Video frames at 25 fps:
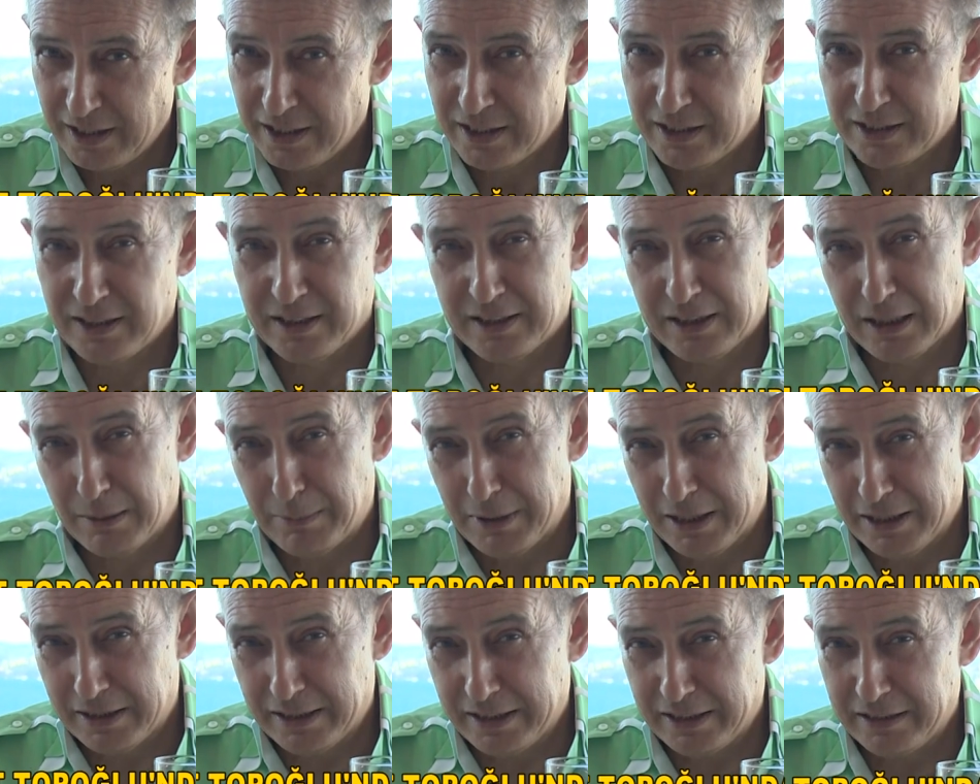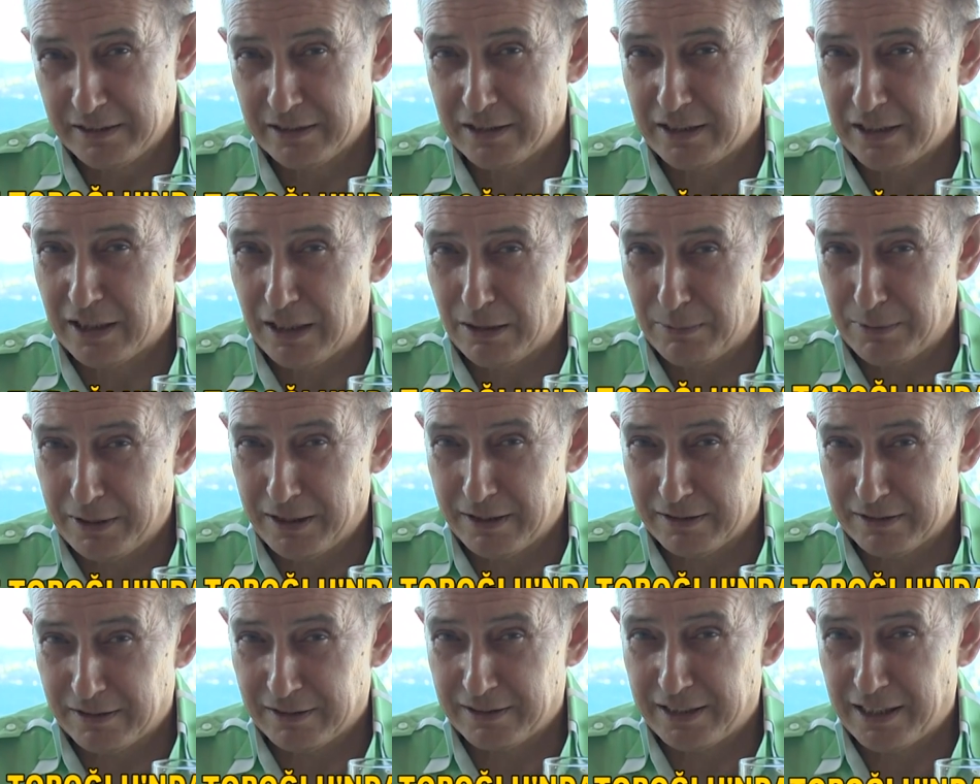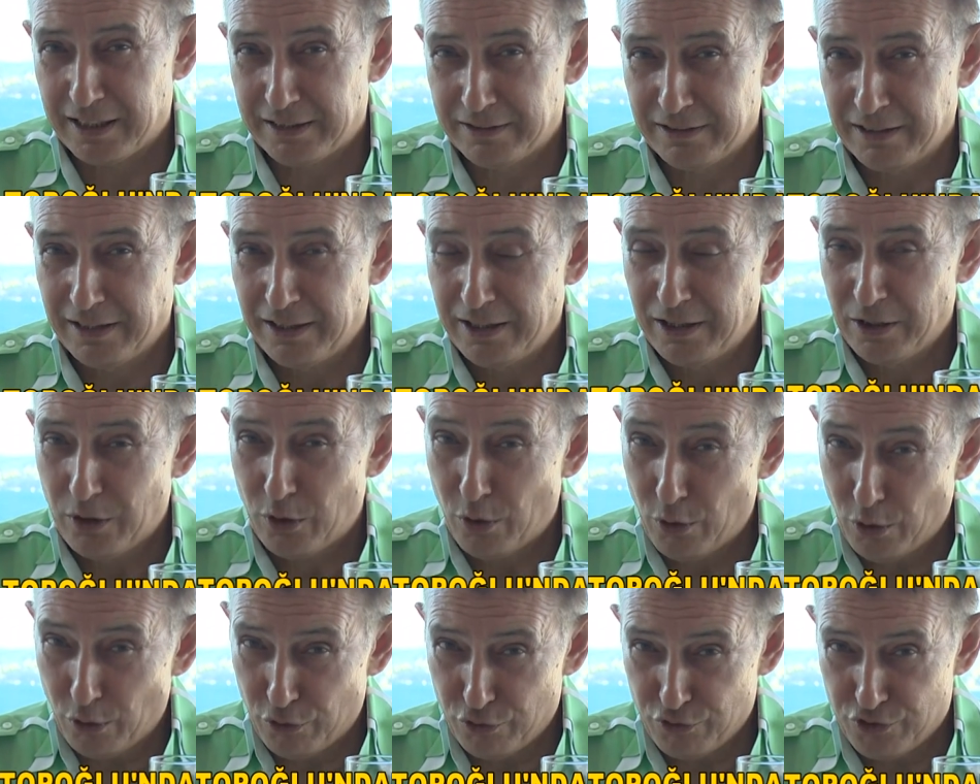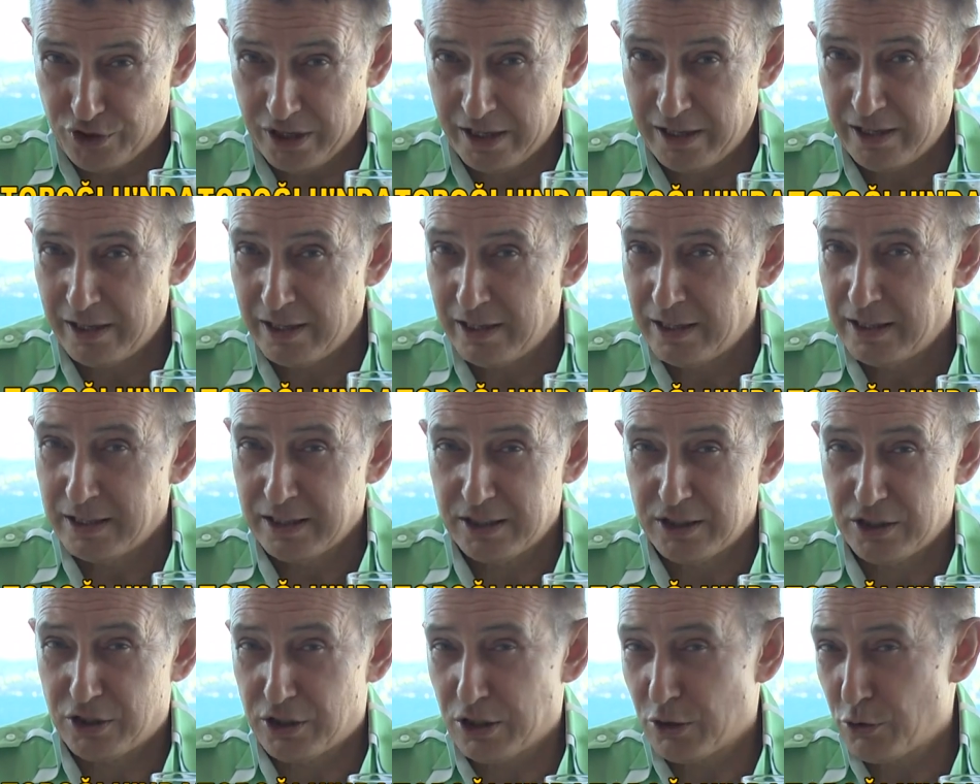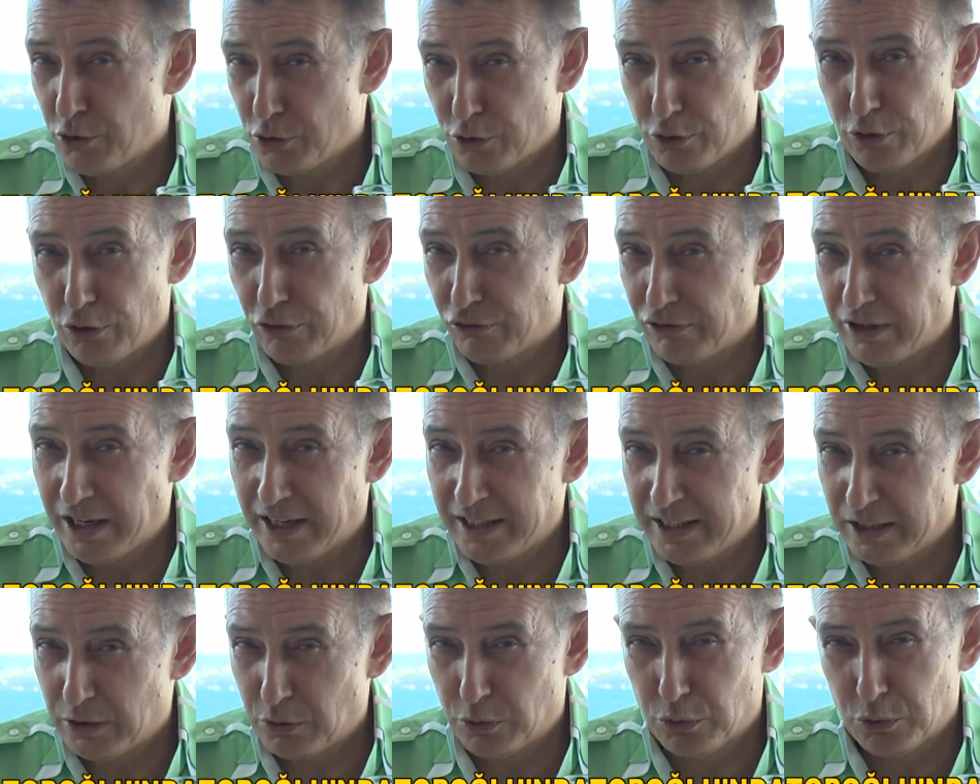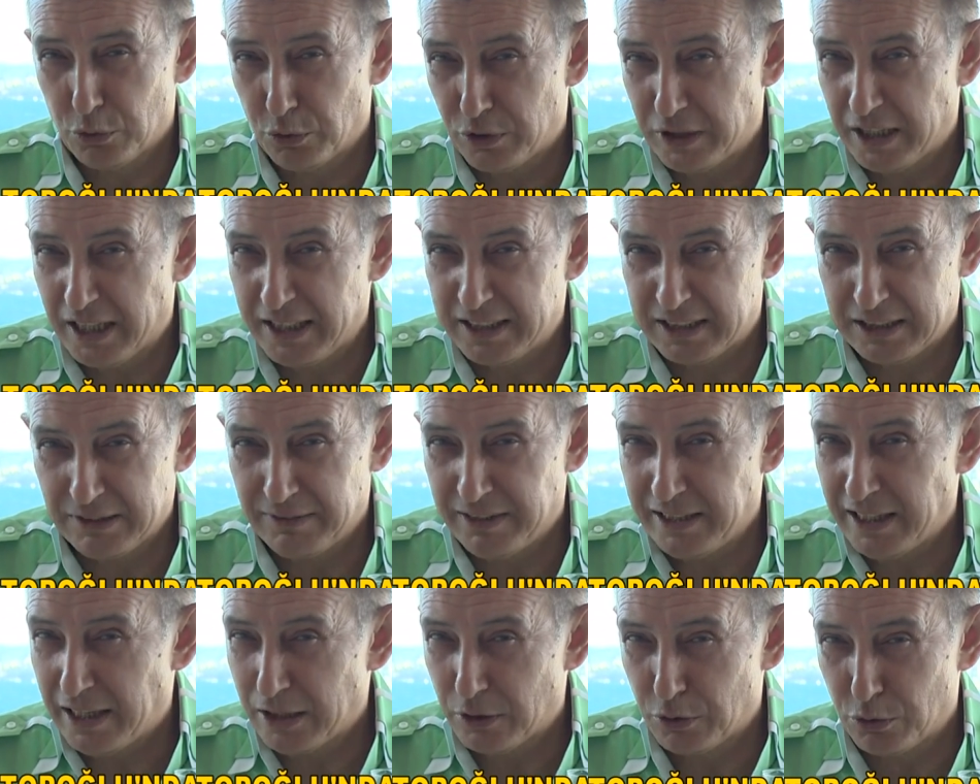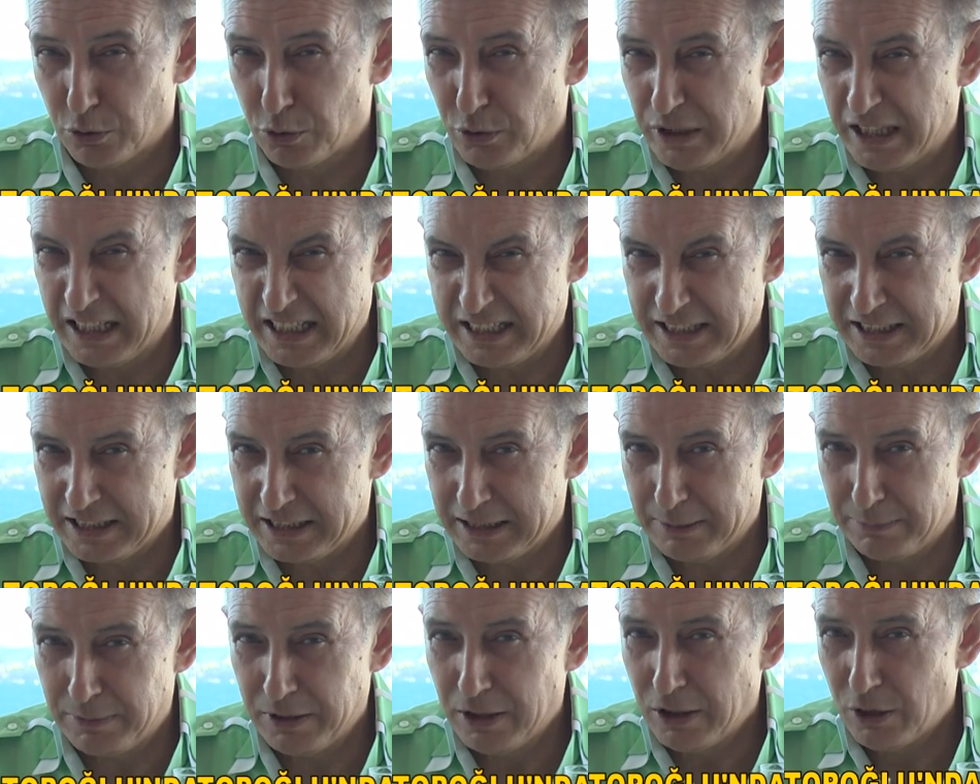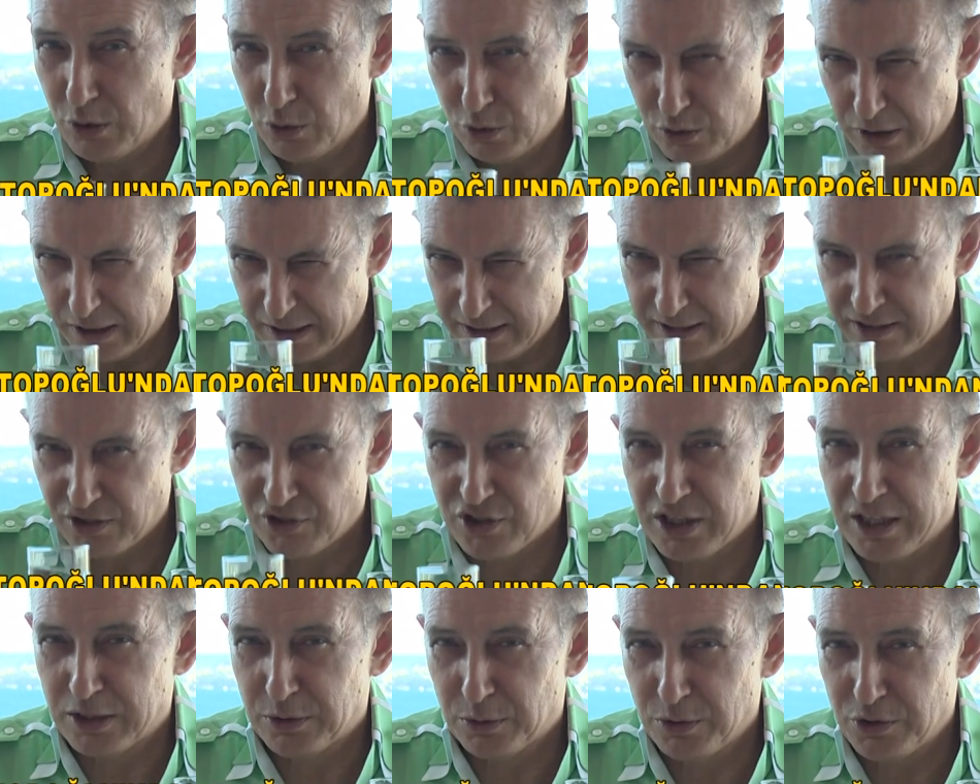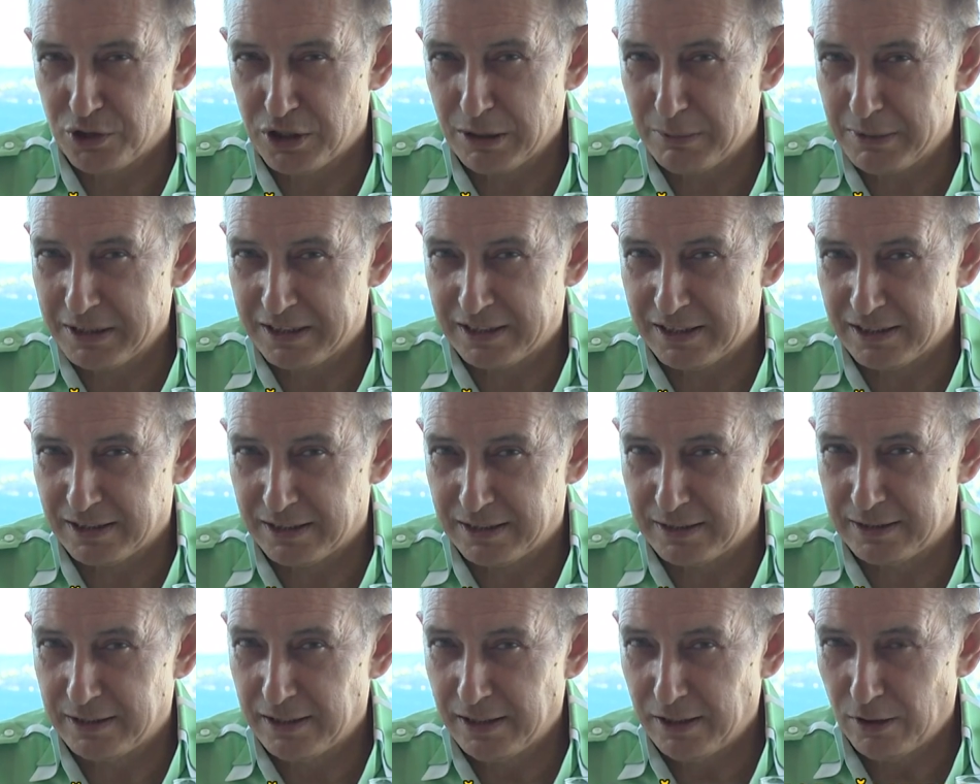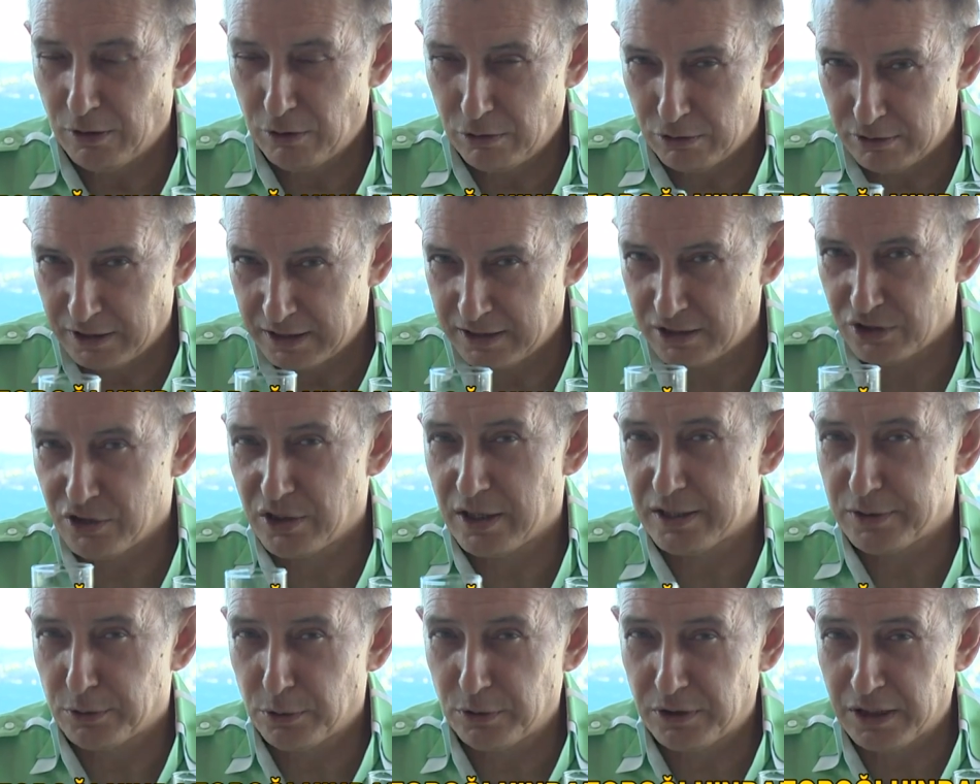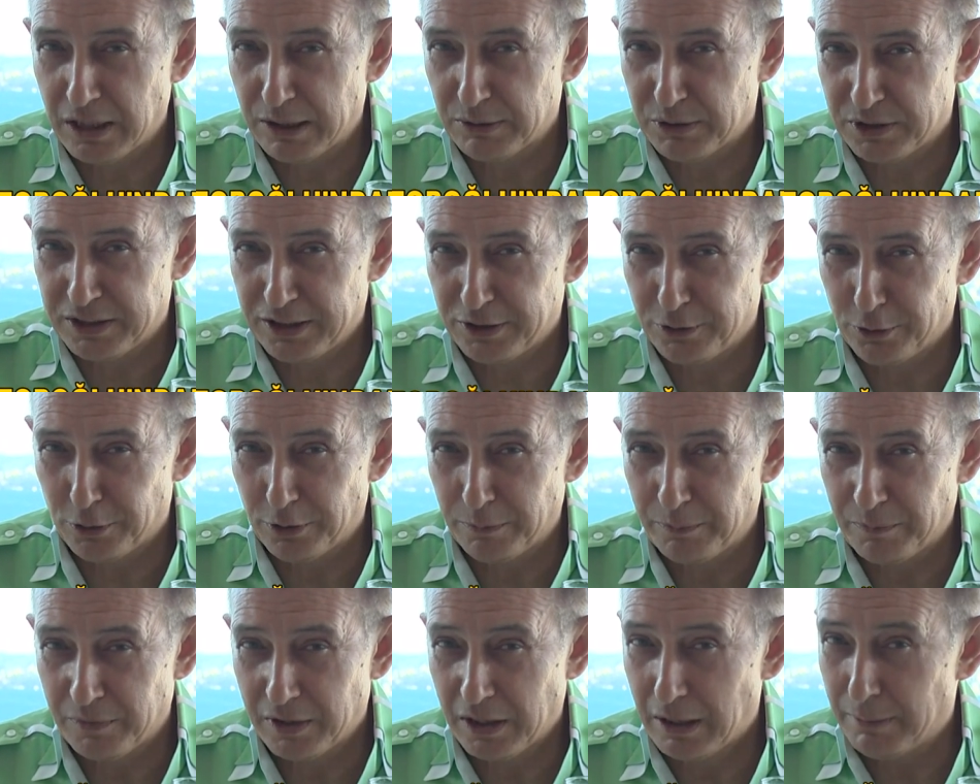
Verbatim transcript: işte sabahleyin kahvaltıdan önce işte 3-4 tane kuru kayısı veya kuru erik yiyip üzerine sıcak su içebilirsiniz. Orada sıcak suyu tavsiye ediyorum.